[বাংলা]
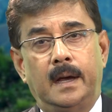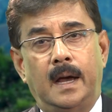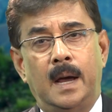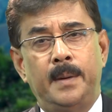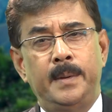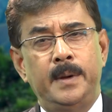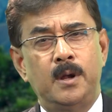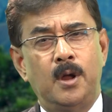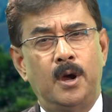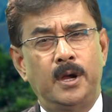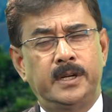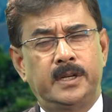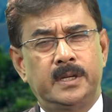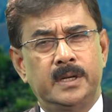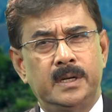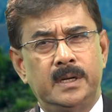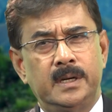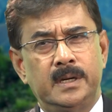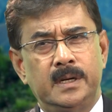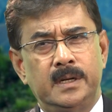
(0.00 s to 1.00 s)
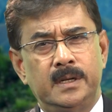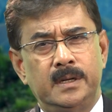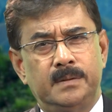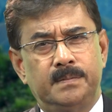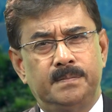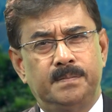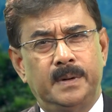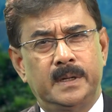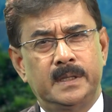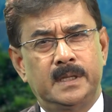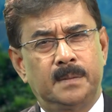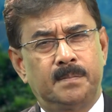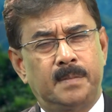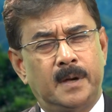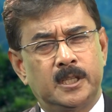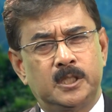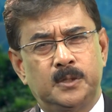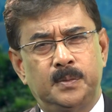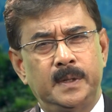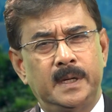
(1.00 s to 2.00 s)
আমি নয়টার পাঁচা
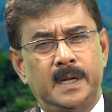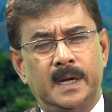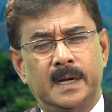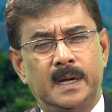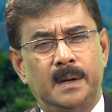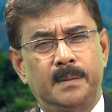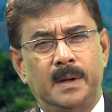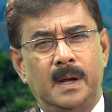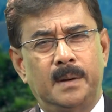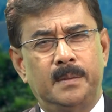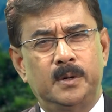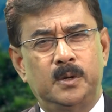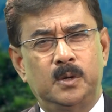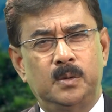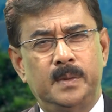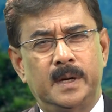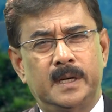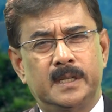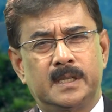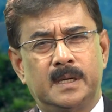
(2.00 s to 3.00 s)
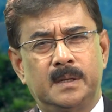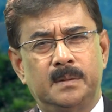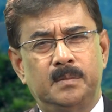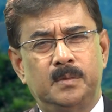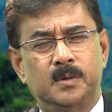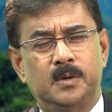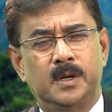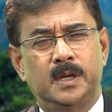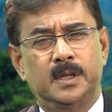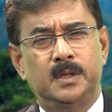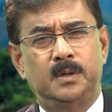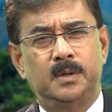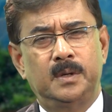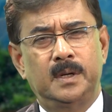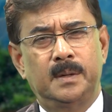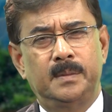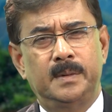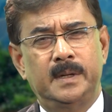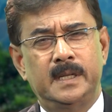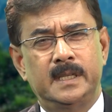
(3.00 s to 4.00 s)
পাঁচ মিনিট আগে আমি আমার রুমে আসলাম মুখ হাত ধুয়ে
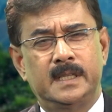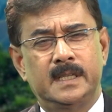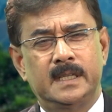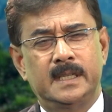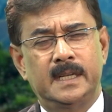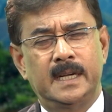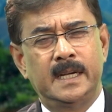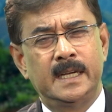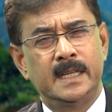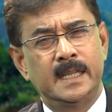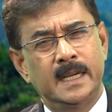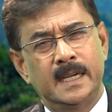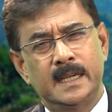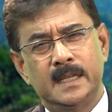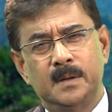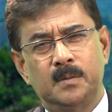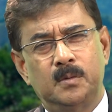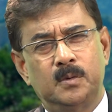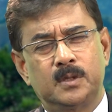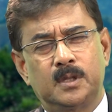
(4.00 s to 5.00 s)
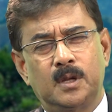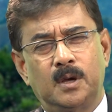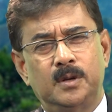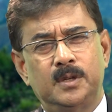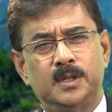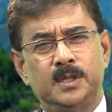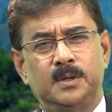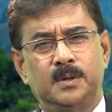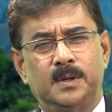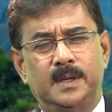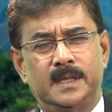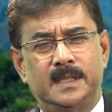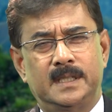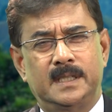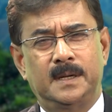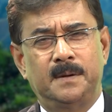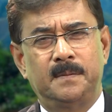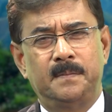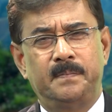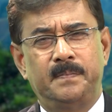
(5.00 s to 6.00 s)
আমি নিচে যেই দেখি যে মুখটা অলরেডি চলে এসছে
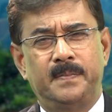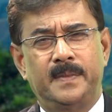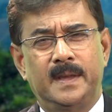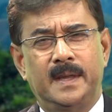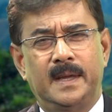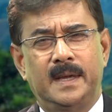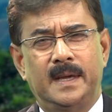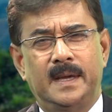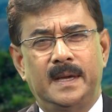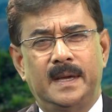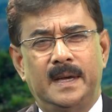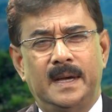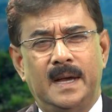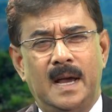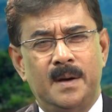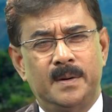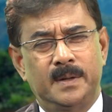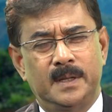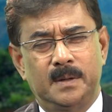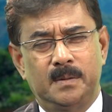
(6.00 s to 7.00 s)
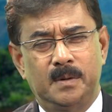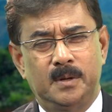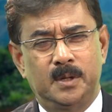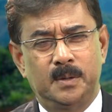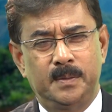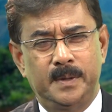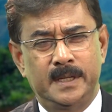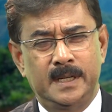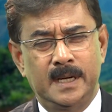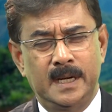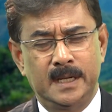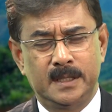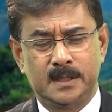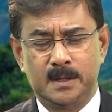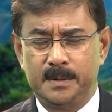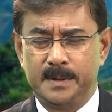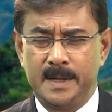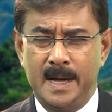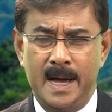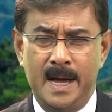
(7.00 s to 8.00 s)
আমাদের বলতে মেশে এসে গেছো
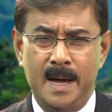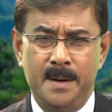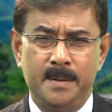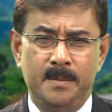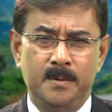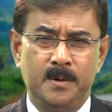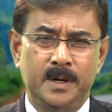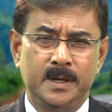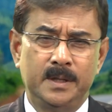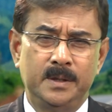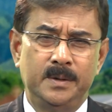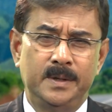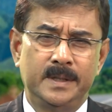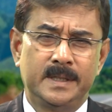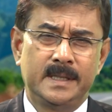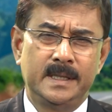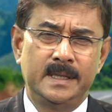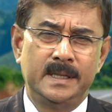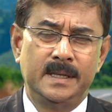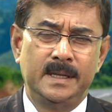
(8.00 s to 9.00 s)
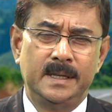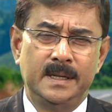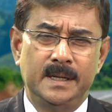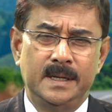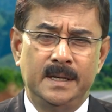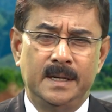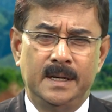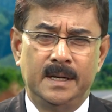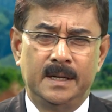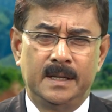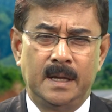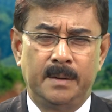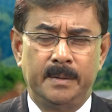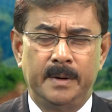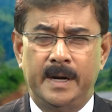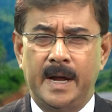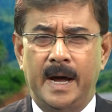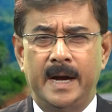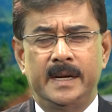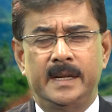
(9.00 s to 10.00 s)
আমি হ্যাঁ আমি মুখ হাত ধুয়েছি আমরা
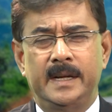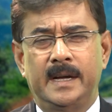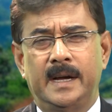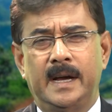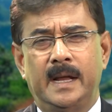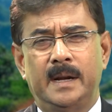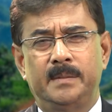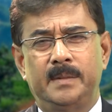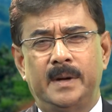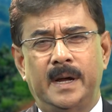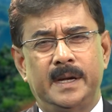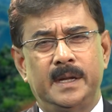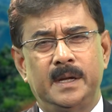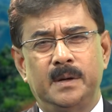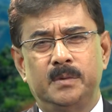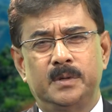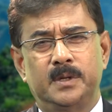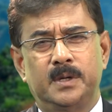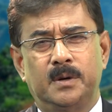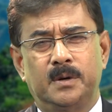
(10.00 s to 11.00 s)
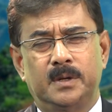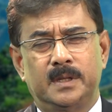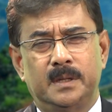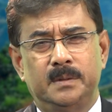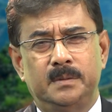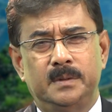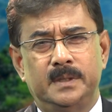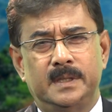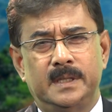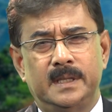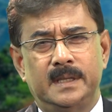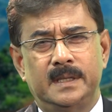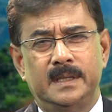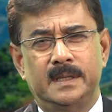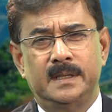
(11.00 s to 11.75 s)
ডাইনিংয়ে গেলাম ডাইনিংয়ে বসে কথা বলছি